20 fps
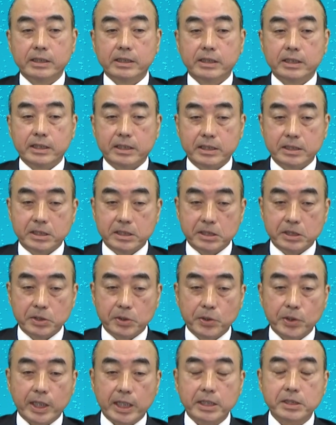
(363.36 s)
一時
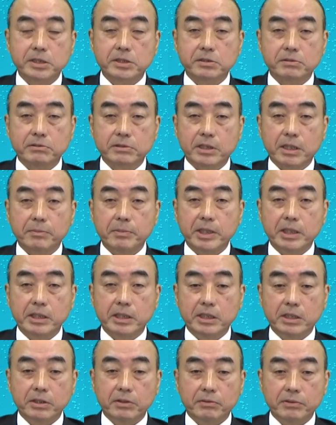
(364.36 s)
保管するため
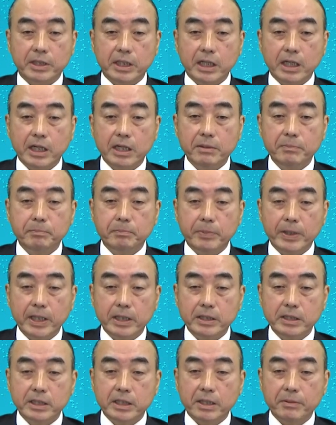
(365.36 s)
にお腹いっぱい
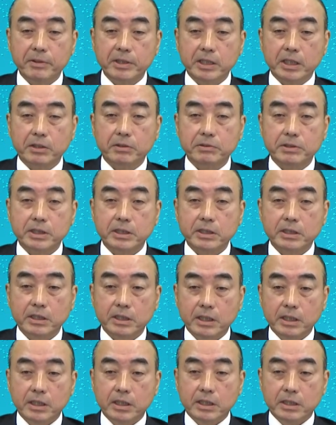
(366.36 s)
に食べた時
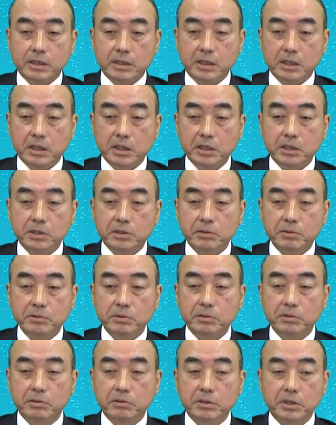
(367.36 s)
2リットル
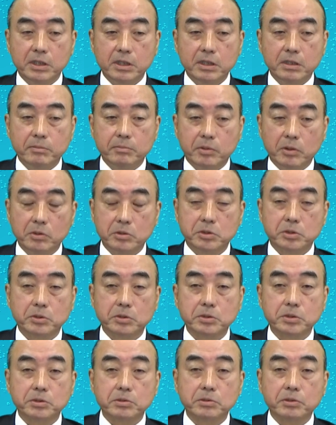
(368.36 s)
ほどに膨張
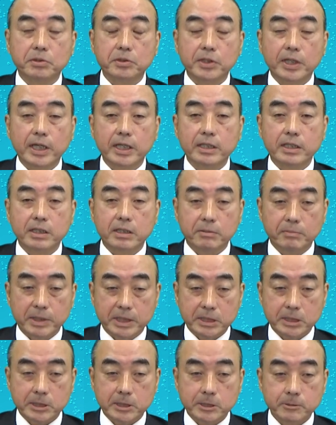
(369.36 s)
することができま
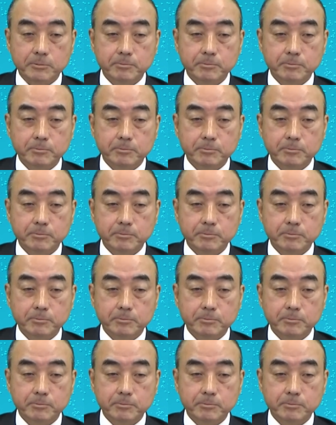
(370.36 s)
す。